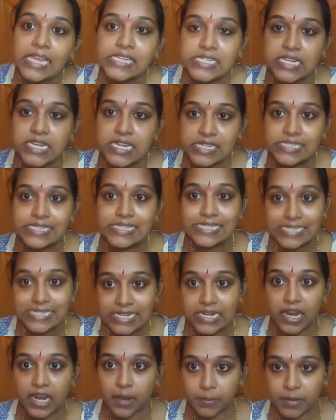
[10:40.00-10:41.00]
ஏஜிஎக்ஸ்
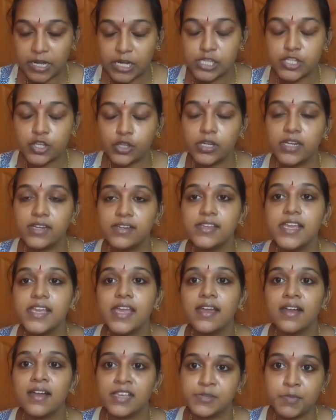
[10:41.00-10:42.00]
ஸ்டீல் அப்படின்னு சொல்லிட்டு
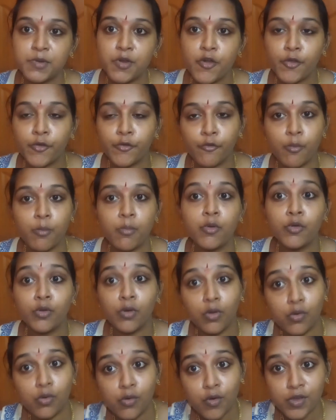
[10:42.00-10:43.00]
என் ஹஸ்பண்டோட ரொம்ப
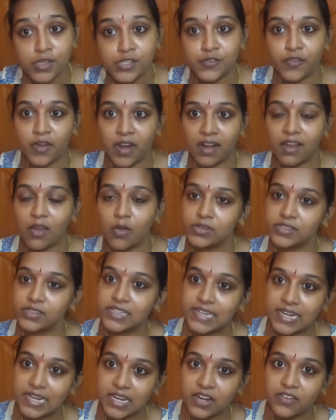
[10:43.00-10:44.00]
க்ளோஸ் ஃப்ரெண்டாக
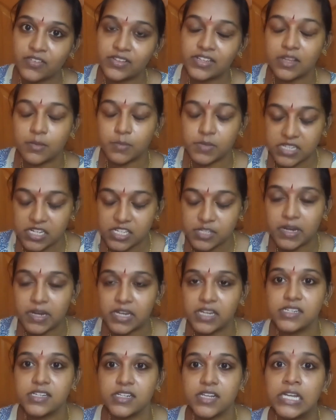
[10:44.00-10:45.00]
அவங்க வந்து டெல்லியில் வந்து இந்த பிஸ்னஸ்
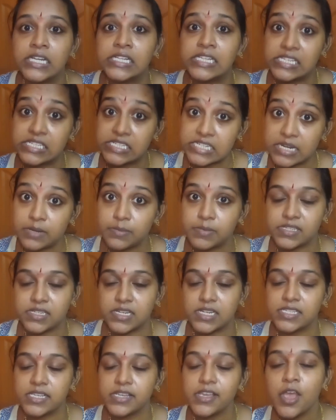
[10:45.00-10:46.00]
பண்ணிட்டு இருக்காங்க இந்த ஸ்டீல்
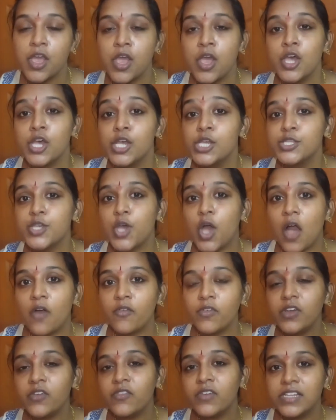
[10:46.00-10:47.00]
பிஸ்னஸை ஸோ
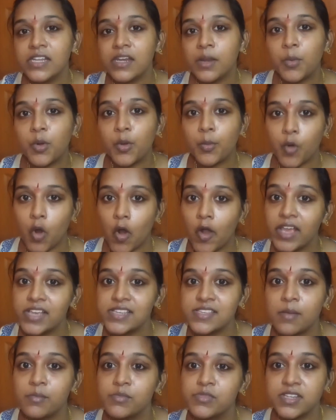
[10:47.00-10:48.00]
அவங்க வந்து நமக்கு
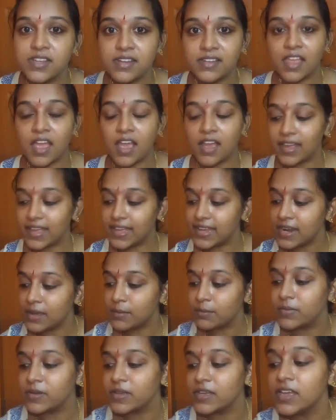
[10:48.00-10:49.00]
ப்ராடக்ட்ஸ் அமைச்சிருந்தாங்க
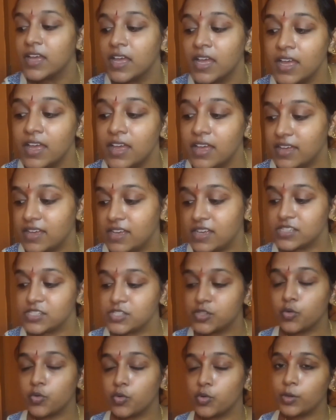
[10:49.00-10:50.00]
நம்ம
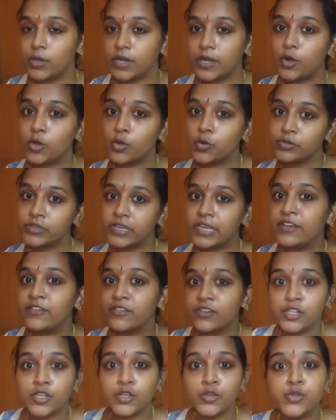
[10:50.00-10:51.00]
ஸோ என்னோட
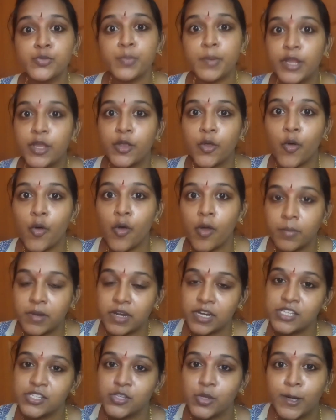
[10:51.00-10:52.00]
குக்கிங்க்கு வந்து யூஸ் பண்ணிக்கோ
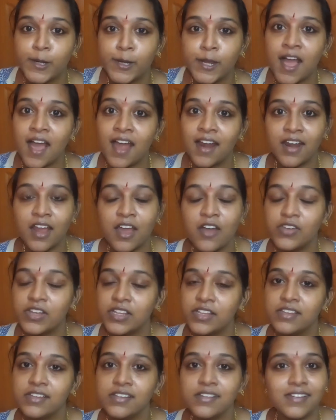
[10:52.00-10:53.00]
அப்படின்னு சொல்லிட்டு அண்ணா
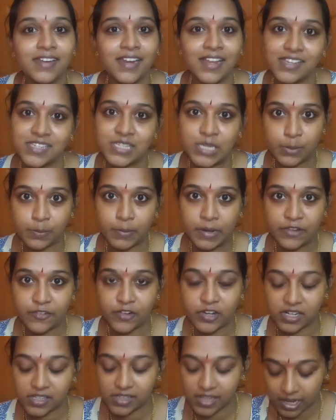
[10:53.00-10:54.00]
வந்து எனக்கு சென்ட்
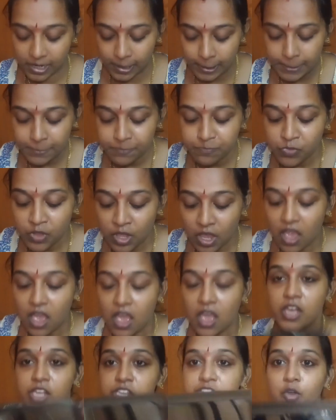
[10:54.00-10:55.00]
பண்ணி விட்டுருந்தாங்க
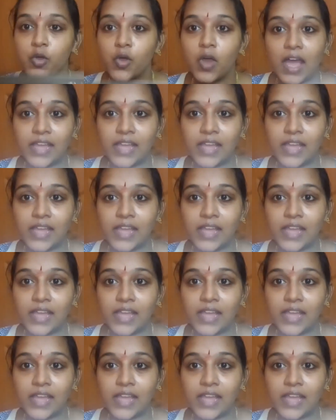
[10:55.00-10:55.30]
ஸோ